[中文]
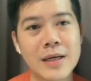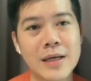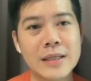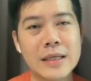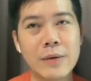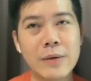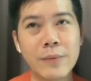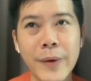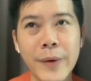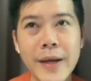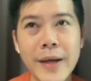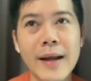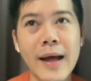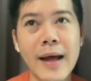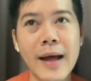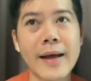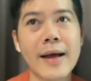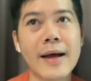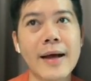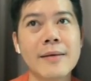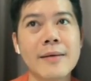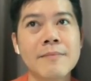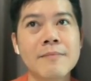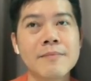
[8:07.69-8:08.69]
你未
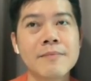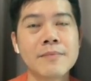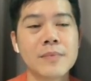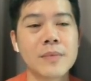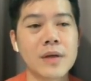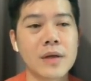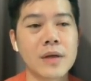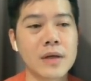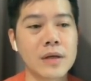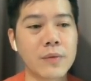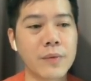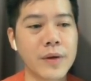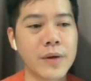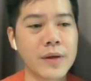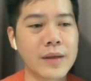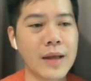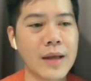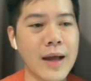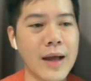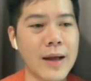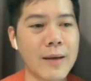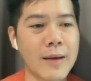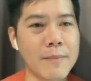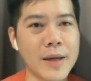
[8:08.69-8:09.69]
来啊，因为
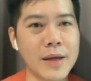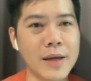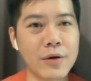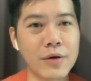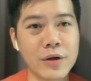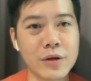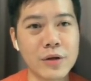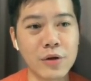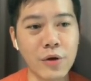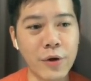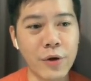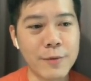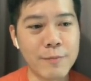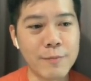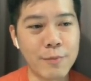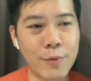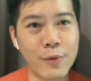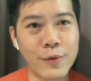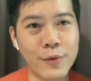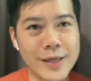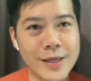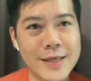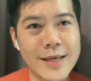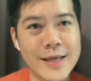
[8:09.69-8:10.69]
它每个人都会
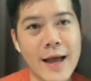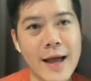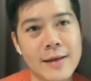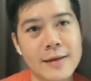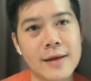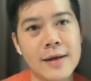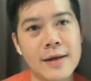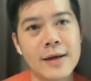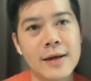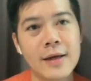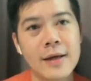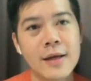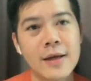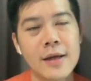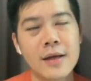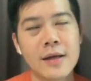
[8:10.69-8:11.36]
不一样的，